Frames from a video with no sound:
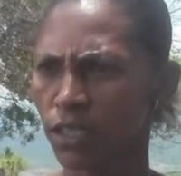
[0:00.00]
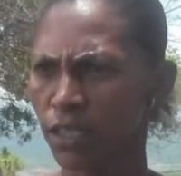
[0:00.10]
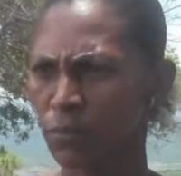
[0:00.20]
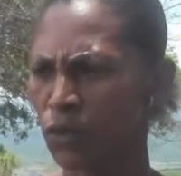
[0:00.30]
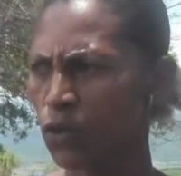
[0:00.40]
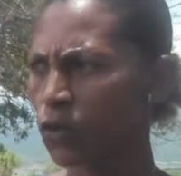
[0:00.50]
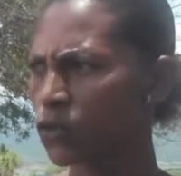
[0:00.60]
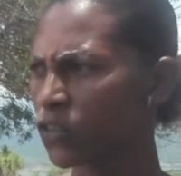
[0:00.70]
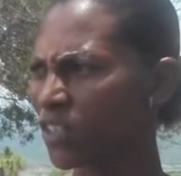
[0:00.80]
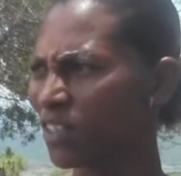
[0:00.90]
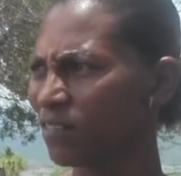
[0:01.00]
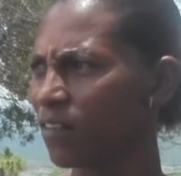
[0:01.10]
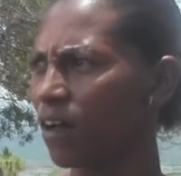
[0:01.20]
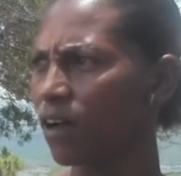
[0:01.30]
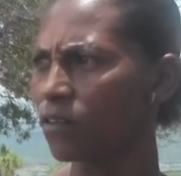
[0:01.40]
tenemos
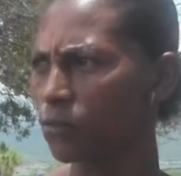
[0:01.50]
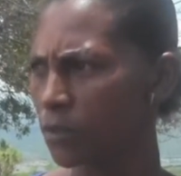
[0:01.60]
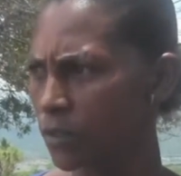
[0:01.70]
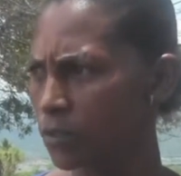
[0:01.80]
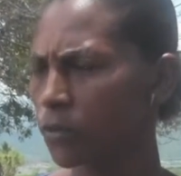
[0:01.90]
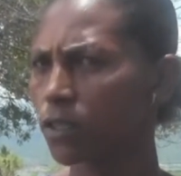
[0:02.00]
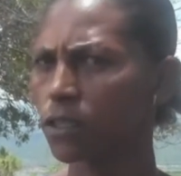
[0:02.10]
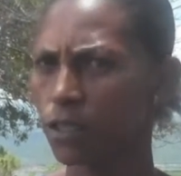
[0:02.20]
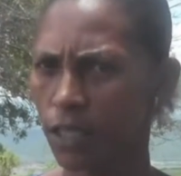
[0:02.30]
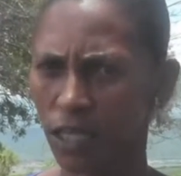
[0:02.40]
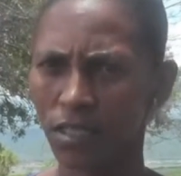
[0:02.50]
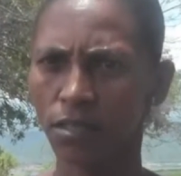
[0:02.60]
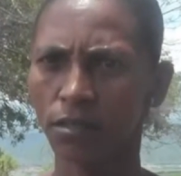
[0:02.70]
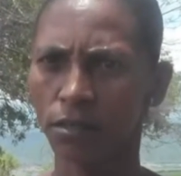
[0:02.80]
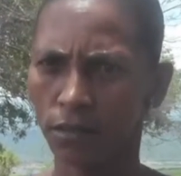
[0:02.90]
30 años viviendo aquí,
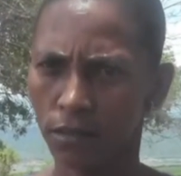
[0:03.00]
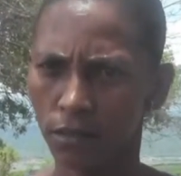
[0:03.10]
así.